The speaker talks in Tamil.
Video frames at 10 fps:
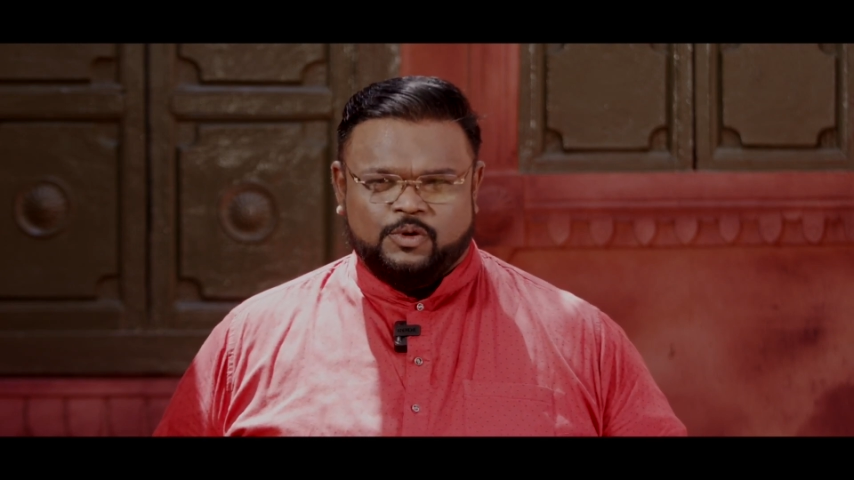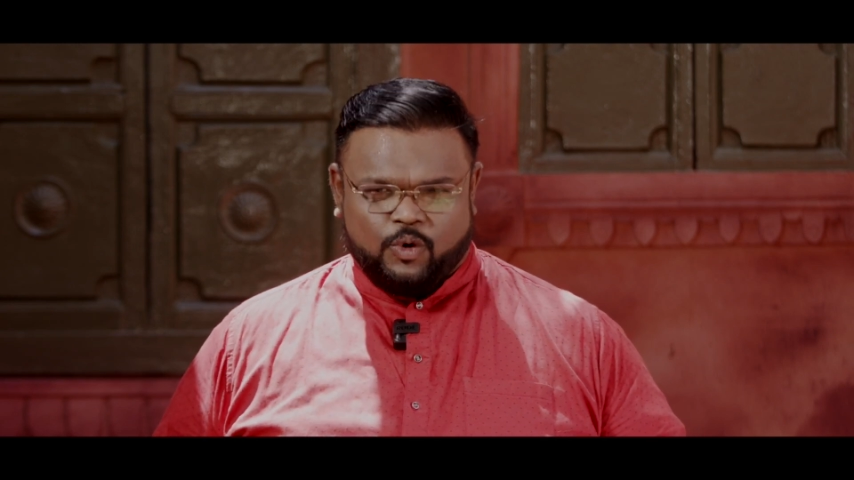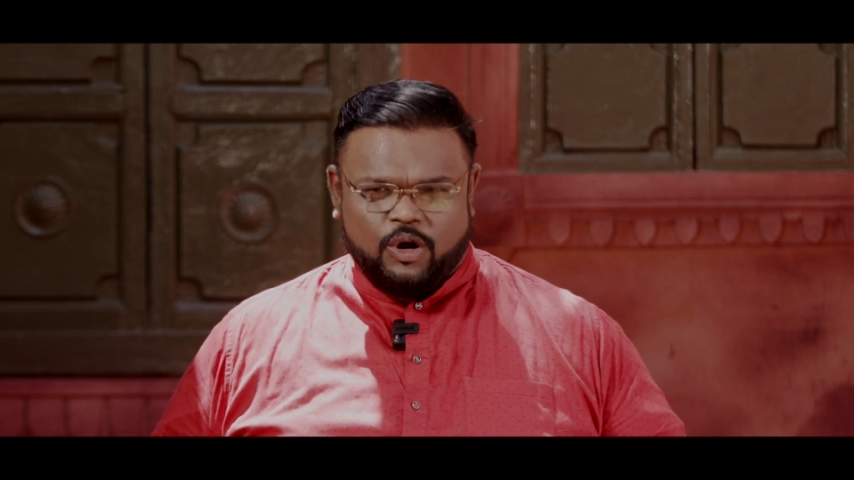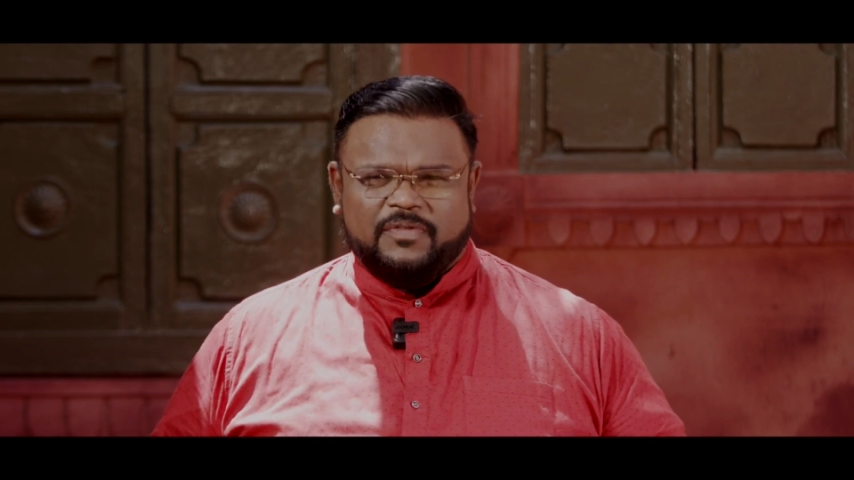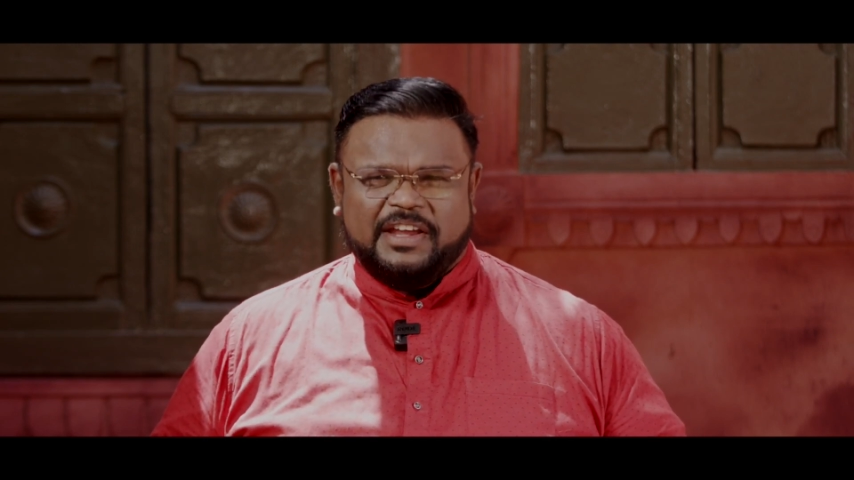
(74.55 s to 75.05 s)

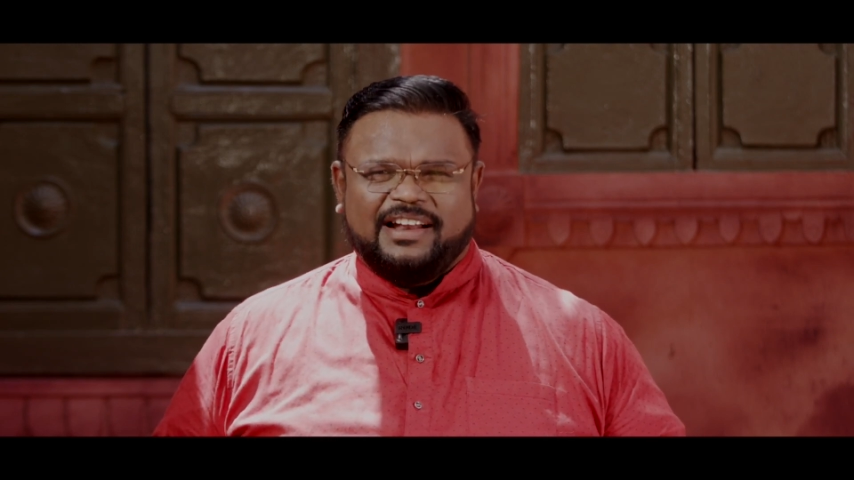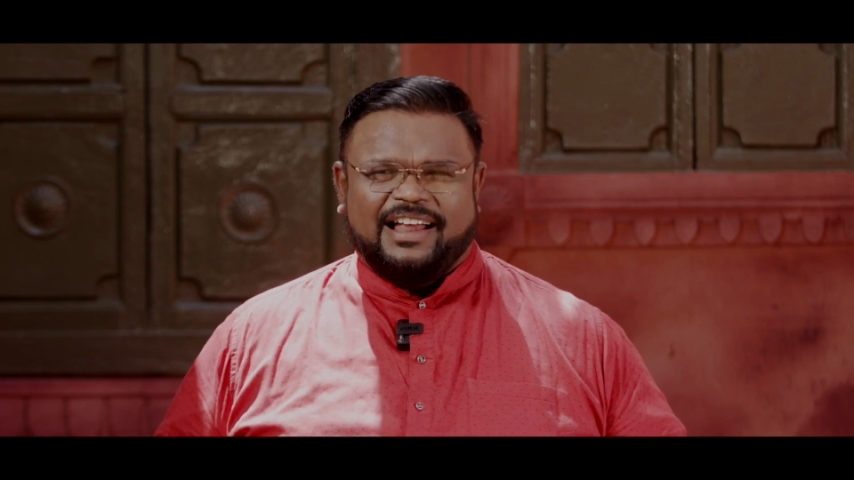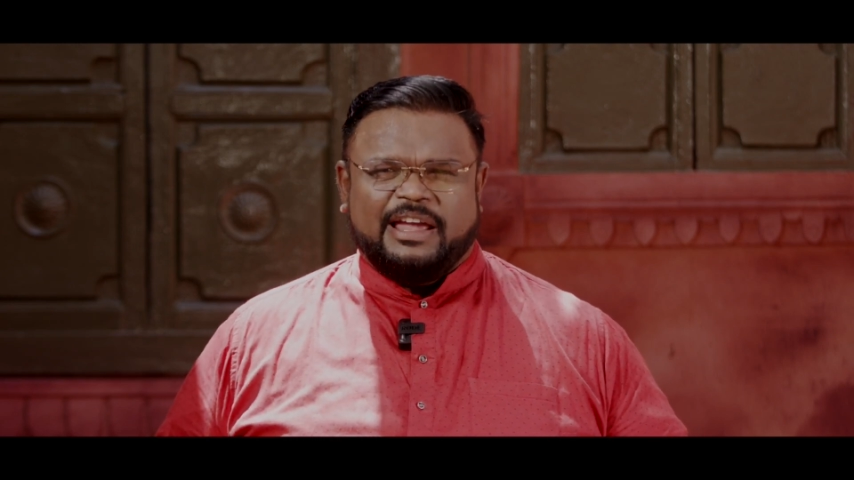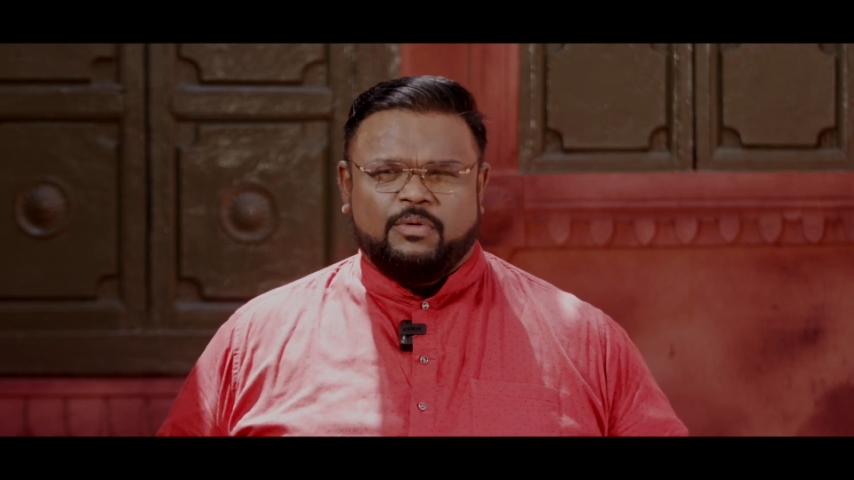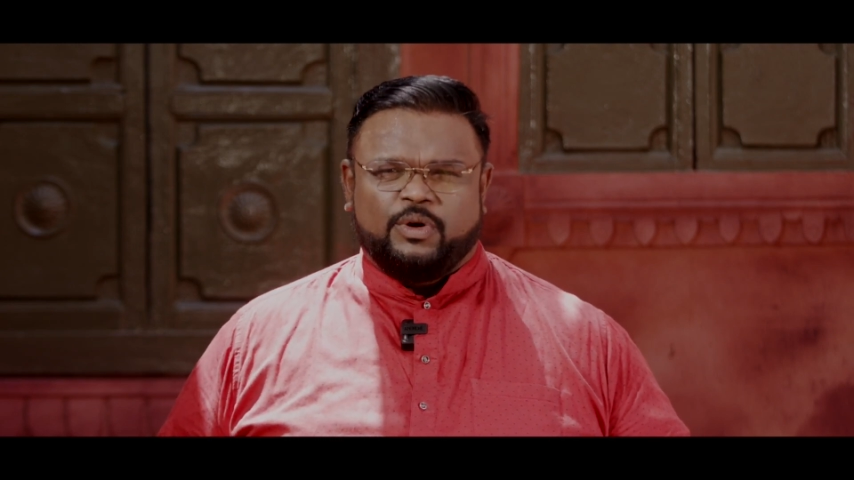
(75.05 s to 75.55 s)

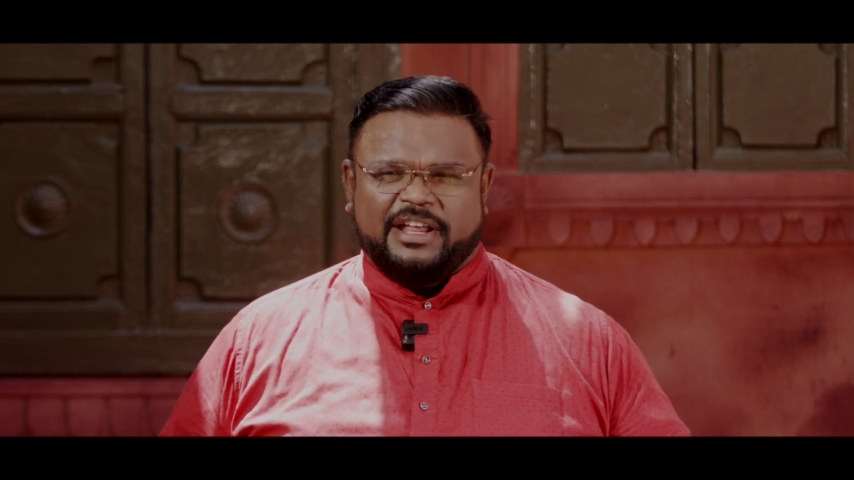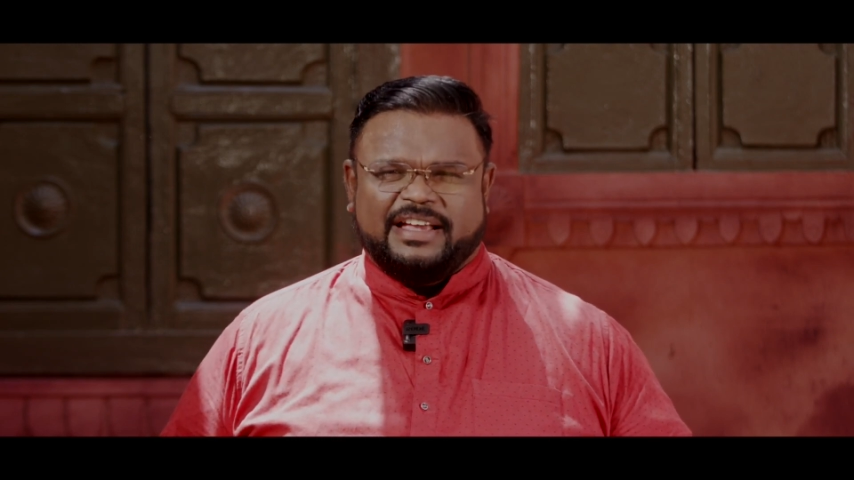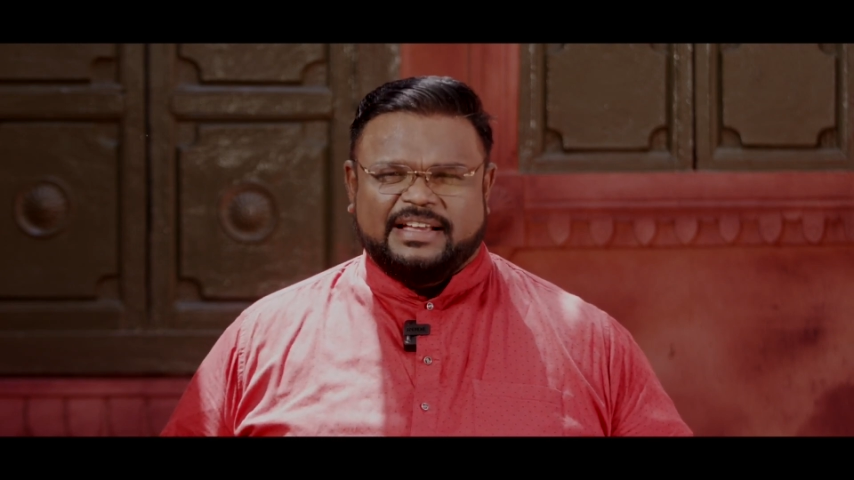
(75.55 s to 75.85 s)
தோல்வியினாலே உங்களுடைய